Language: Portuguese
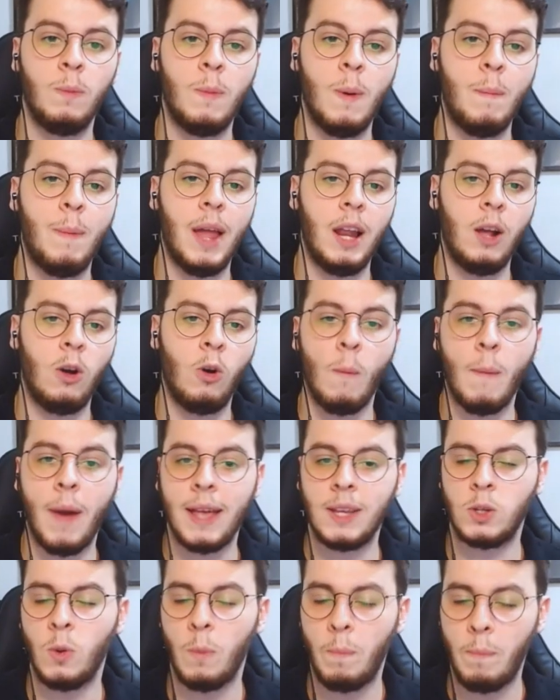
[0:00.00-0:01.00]
o BB ele
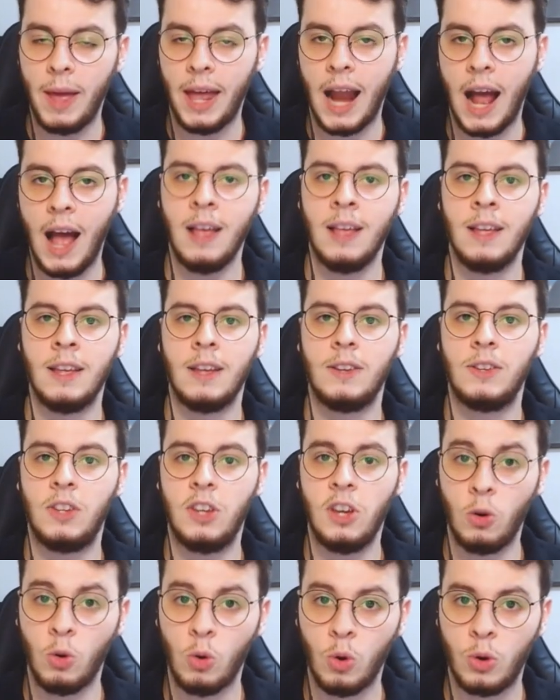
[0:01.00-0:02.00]
começa a operar
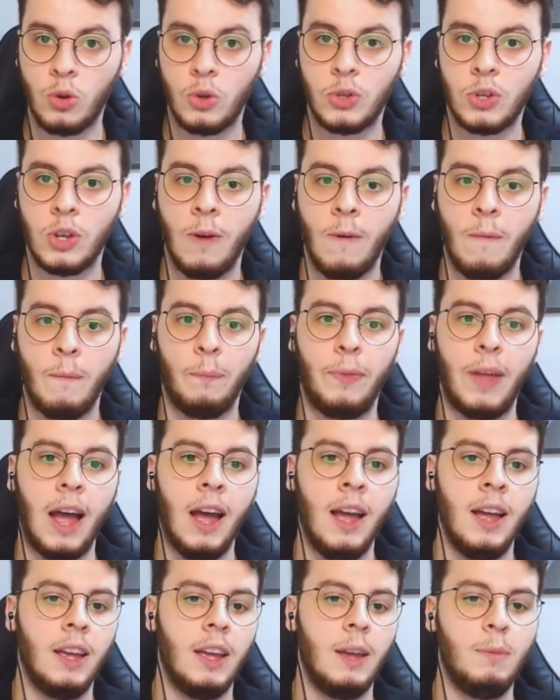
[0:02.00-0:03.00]
seguros,
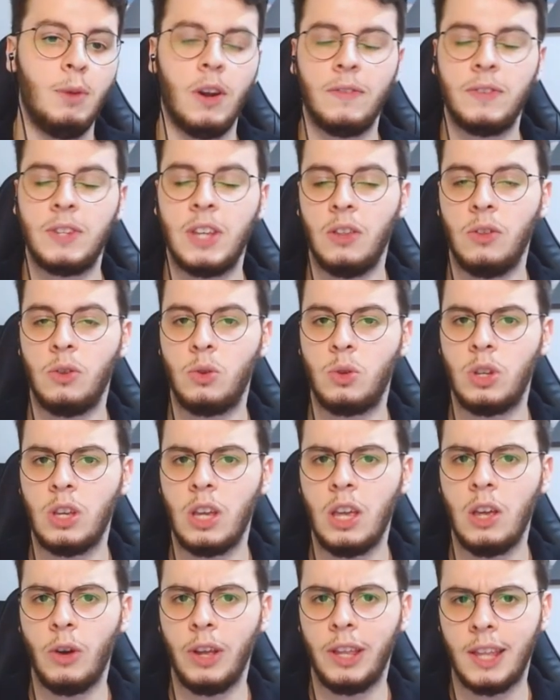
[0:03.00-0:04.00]
tá? Em
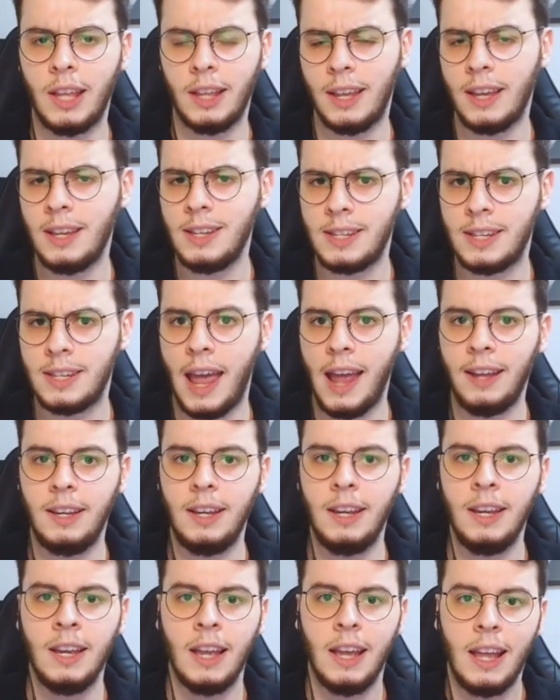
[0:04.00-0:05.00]

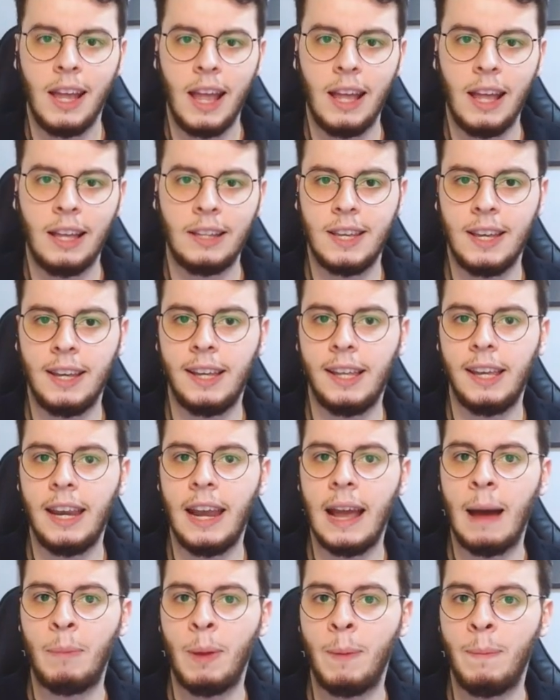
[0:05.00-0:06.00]
1987 se
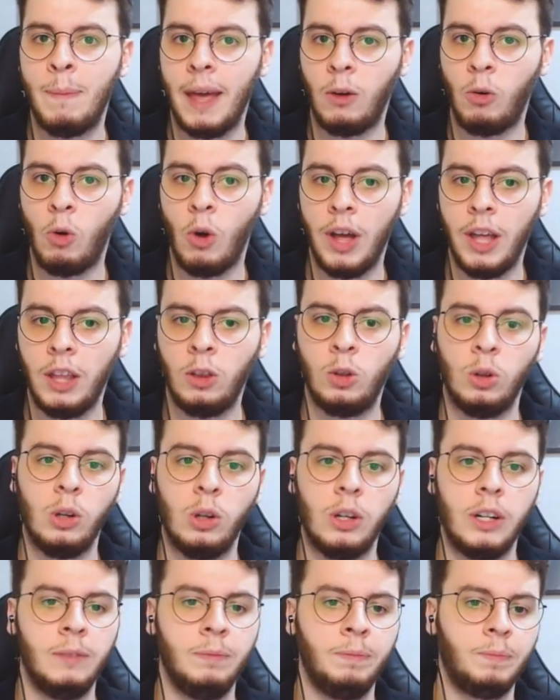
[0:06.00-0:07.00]
cria a BB
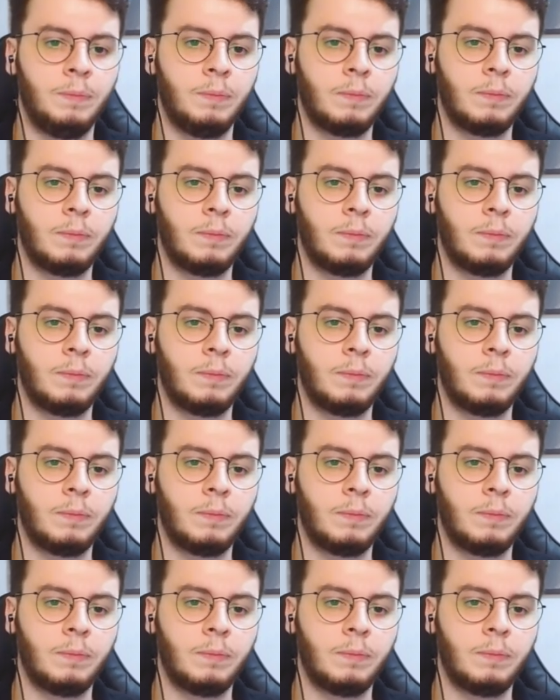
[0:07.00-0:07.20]
corretora,